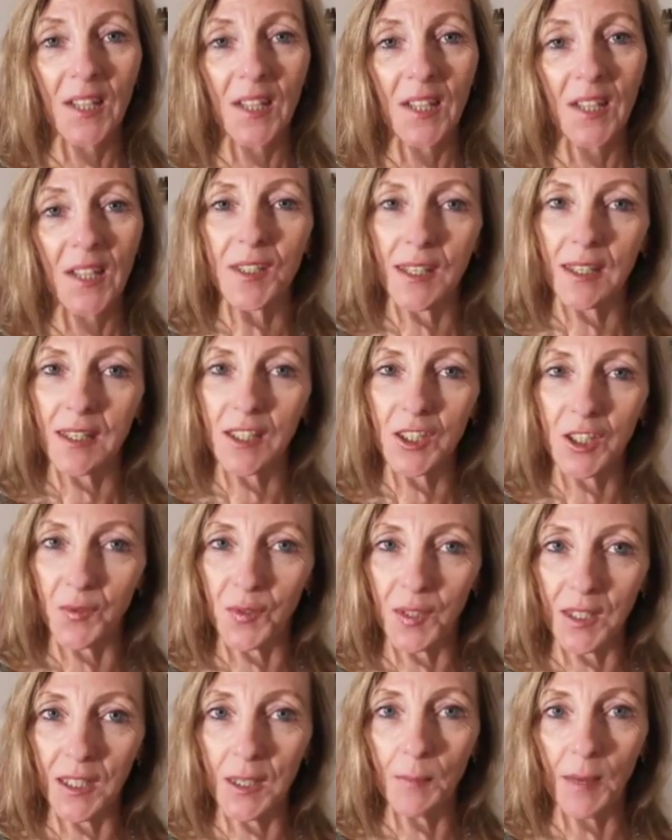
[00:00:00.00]
Donc dès que j'ai
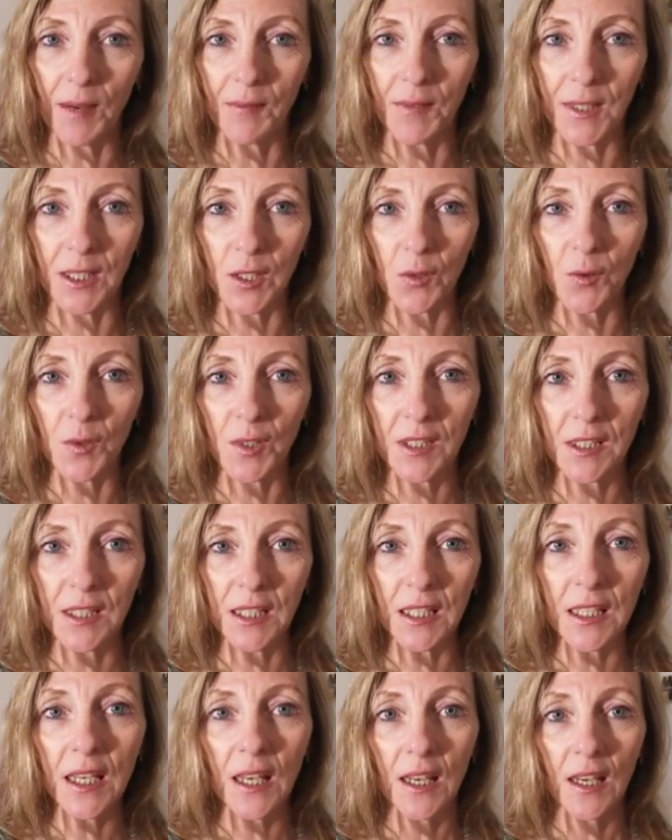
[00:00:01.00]
fini ma vidéo
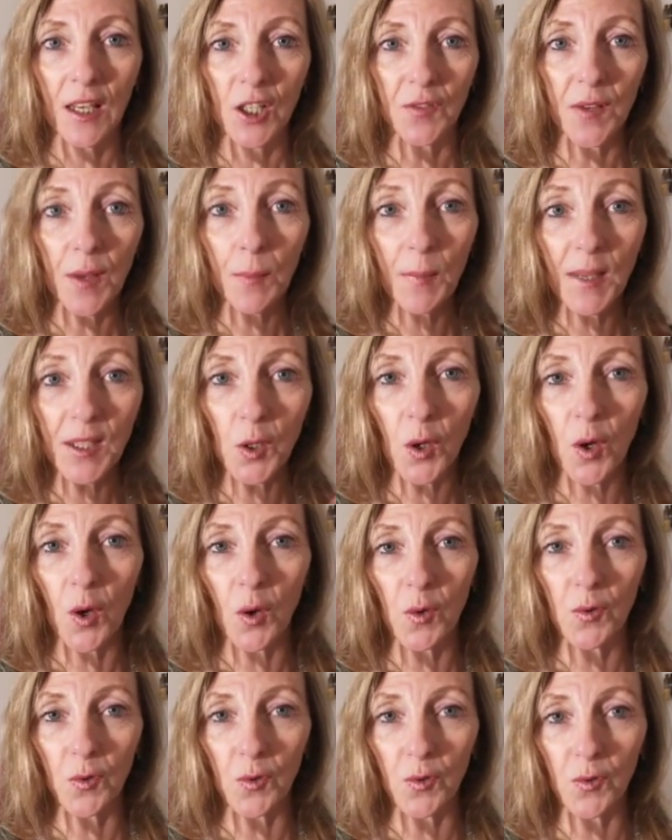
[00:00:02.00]
ici, je vais mettre
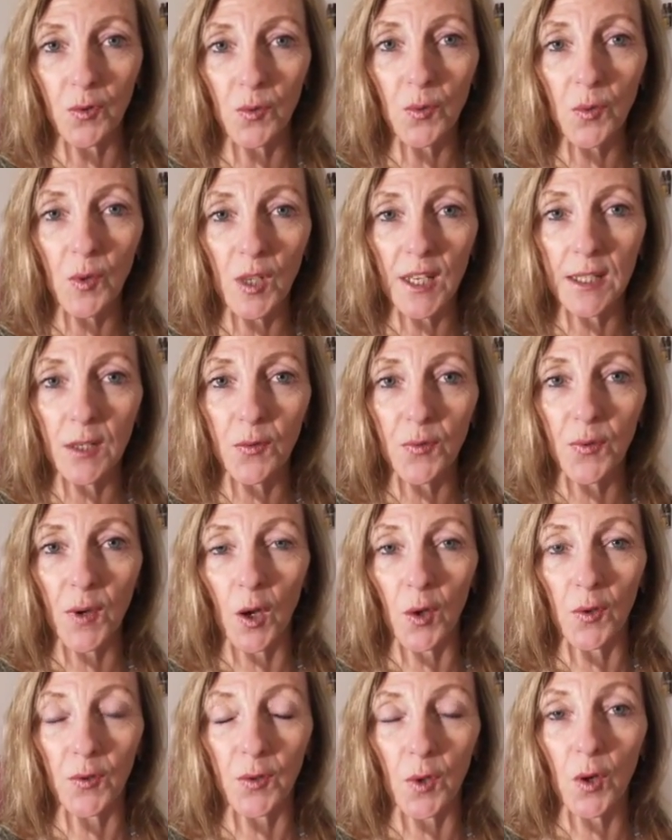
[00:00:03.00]
en dessous les
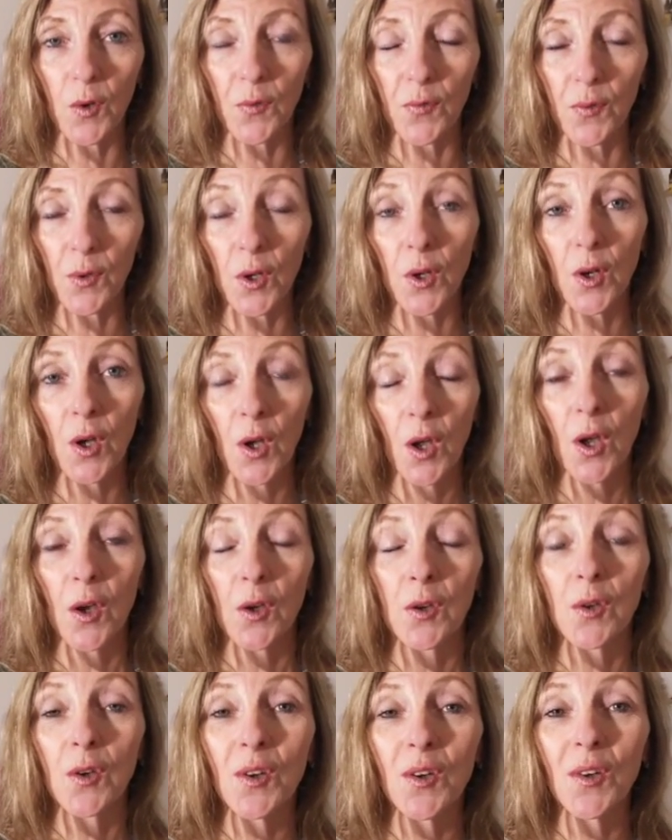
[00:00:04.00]
différentes offres
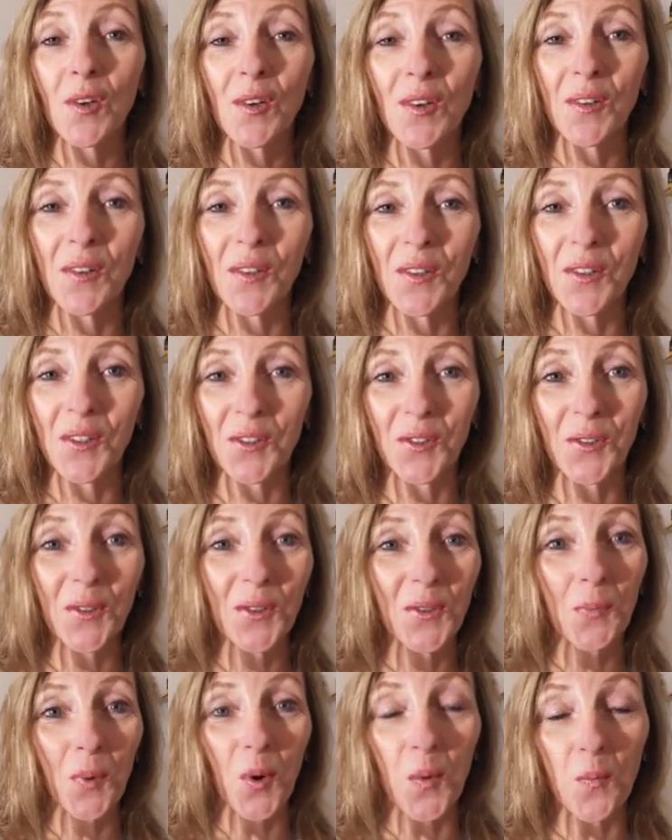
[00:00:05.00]
que euh,
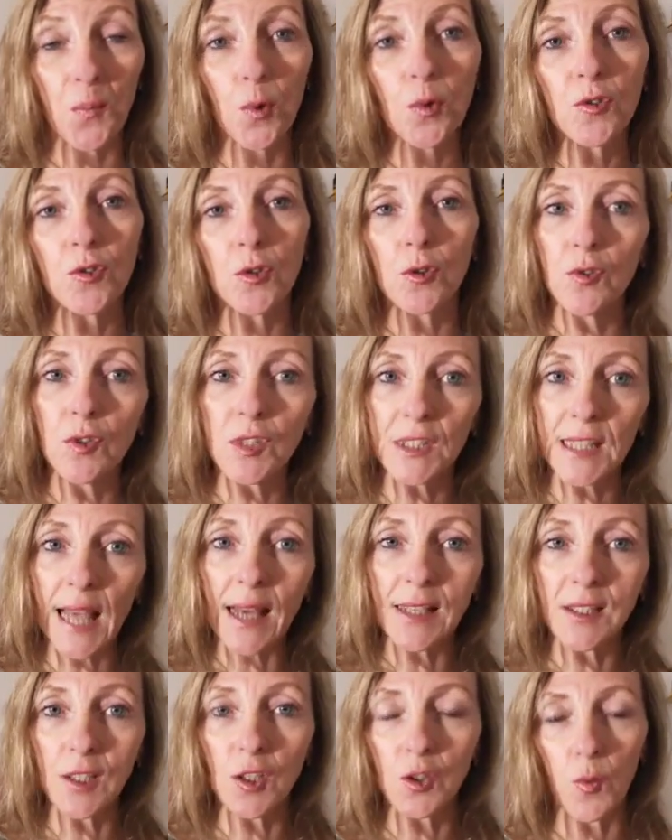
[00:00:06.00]
je propose
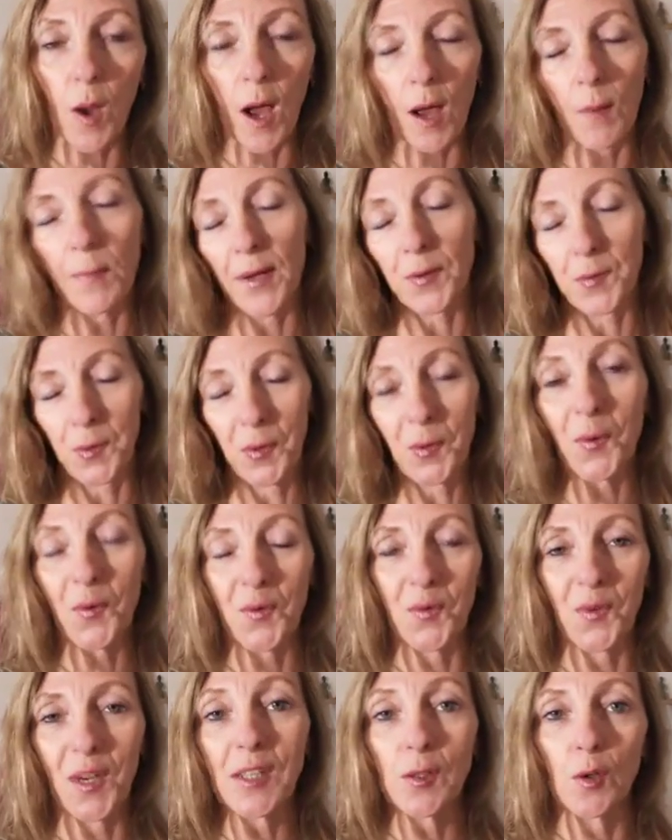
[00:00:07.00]
jusqu'à ce soir parce qu'en
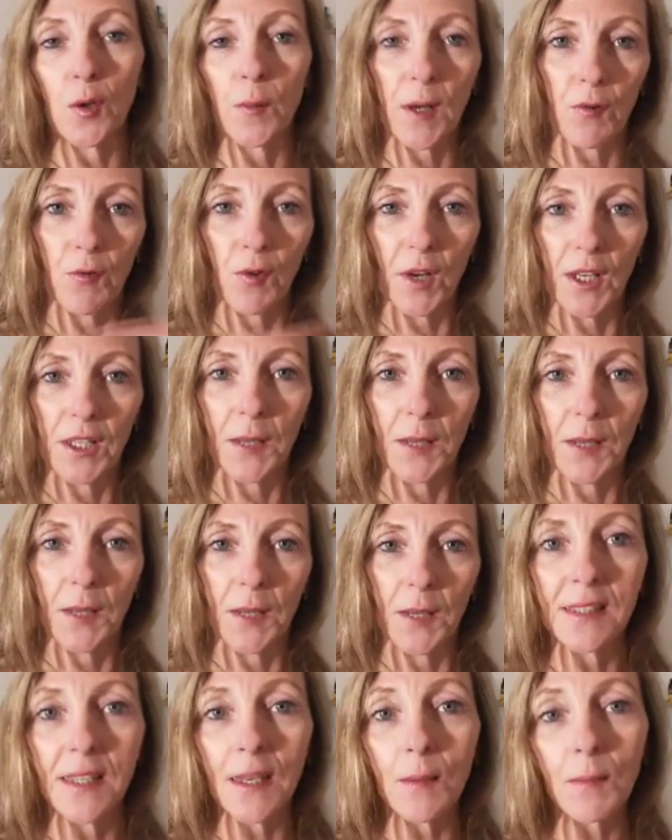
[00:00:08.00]
en fait le Black Friday est
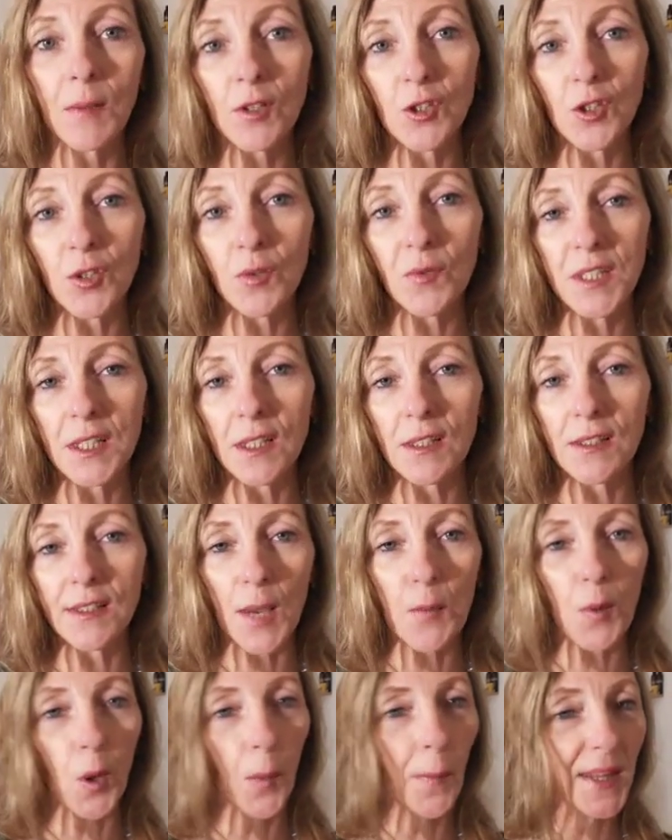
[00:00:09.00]
passé, mais aujourd'hui c'est le
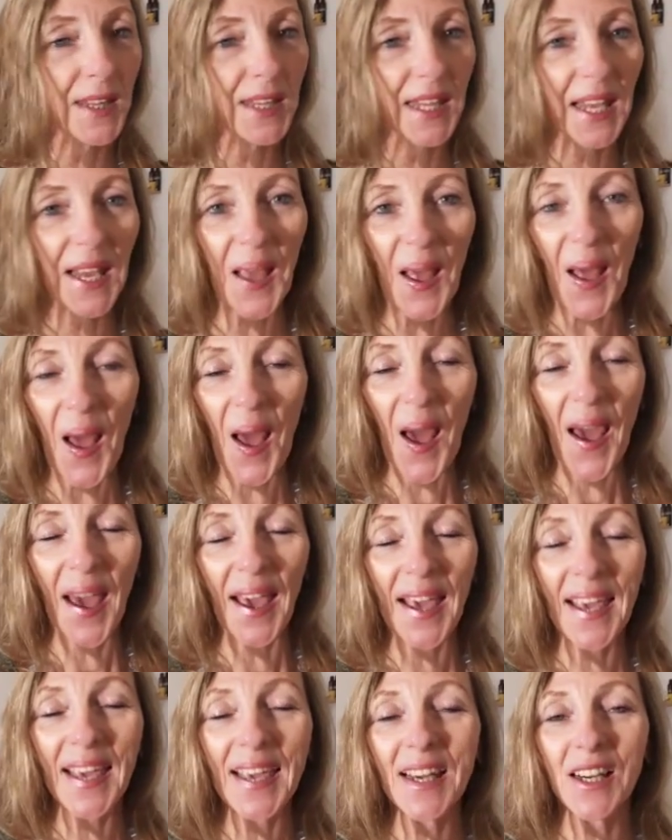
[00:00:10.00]
Cyber Monday
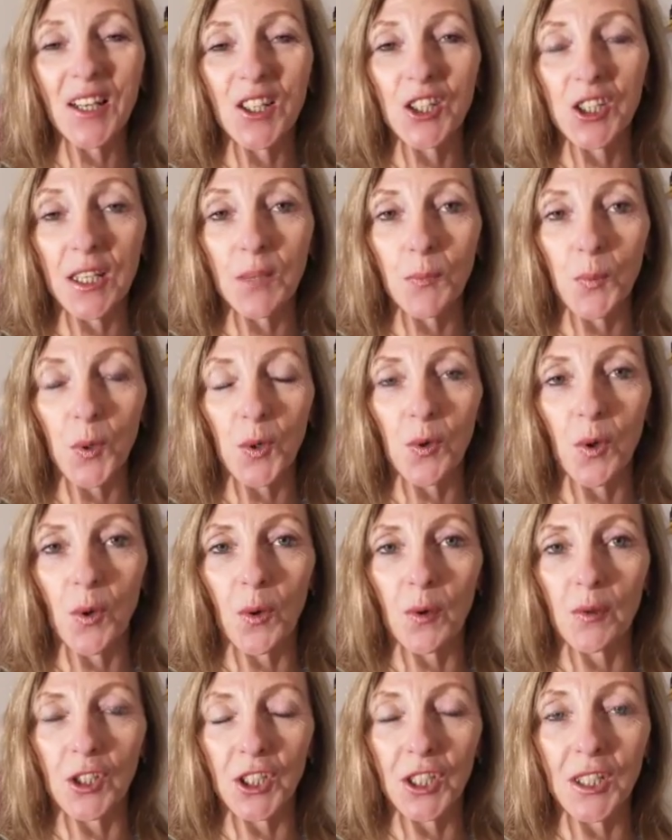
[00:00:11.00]
et j'ai
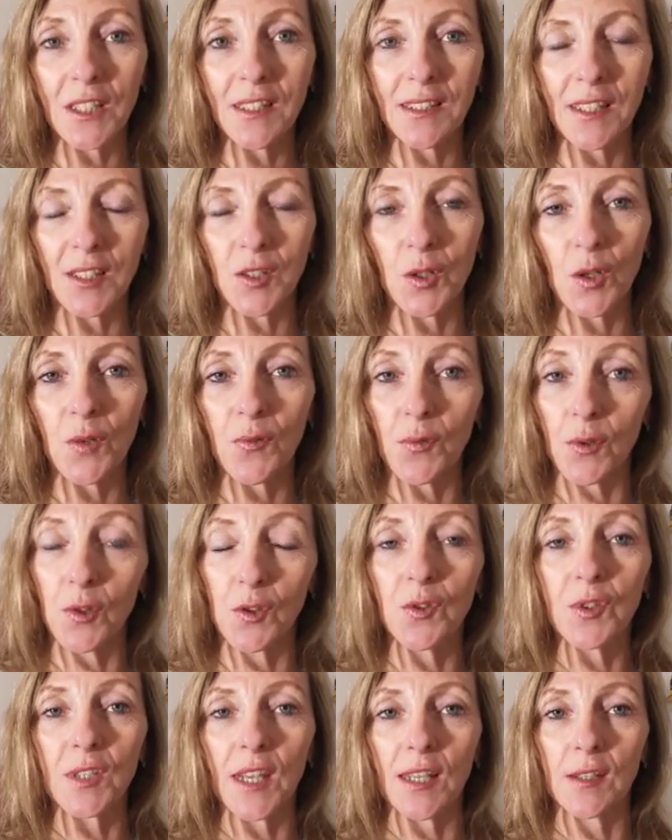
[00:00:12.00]
prolongé cette offre
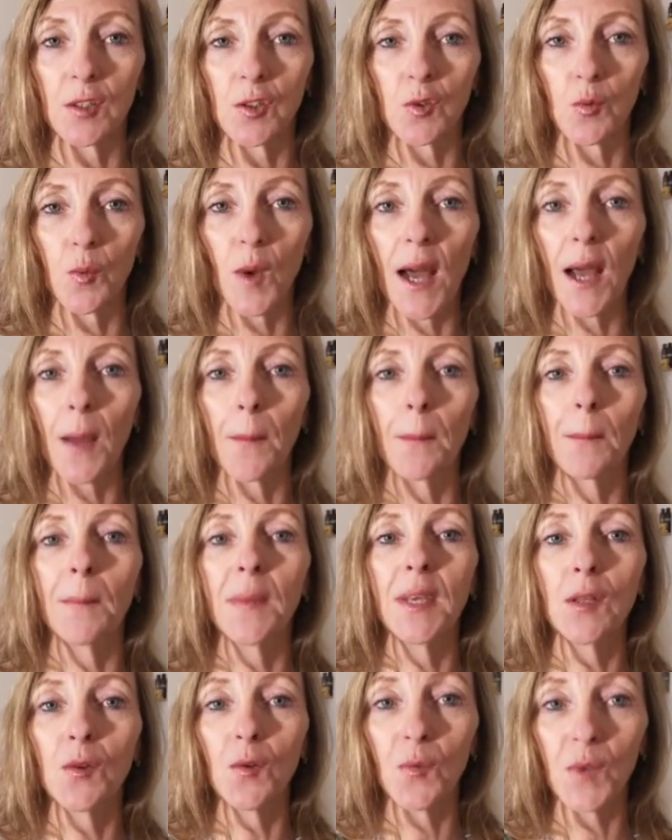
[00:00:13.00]
jusqu'à ce soir
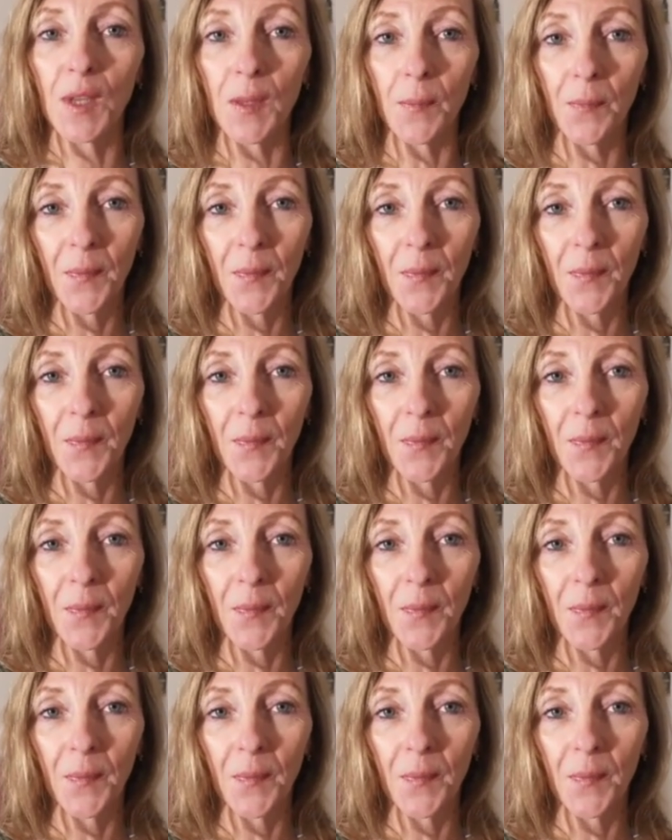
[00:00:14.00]
minuit.